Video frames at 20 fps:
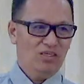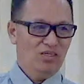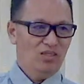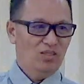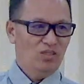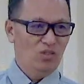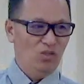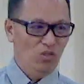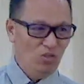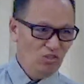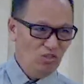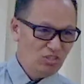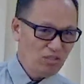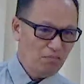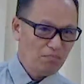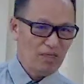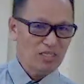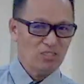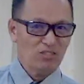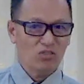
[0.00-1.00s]
doon sa
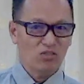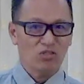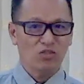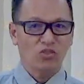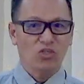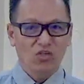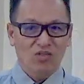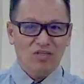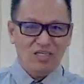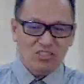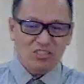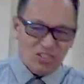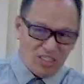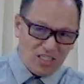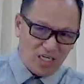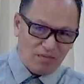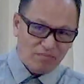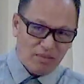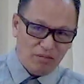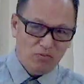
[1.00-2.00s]
pastor. Yun ang
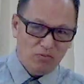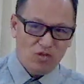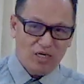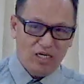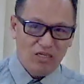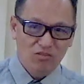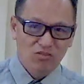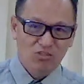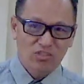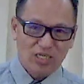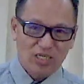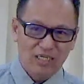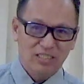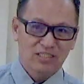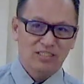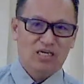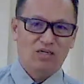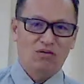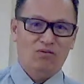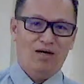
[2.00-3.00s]
sinabi mo ngayon sa
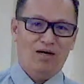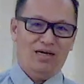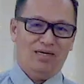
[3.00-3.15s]
asawa.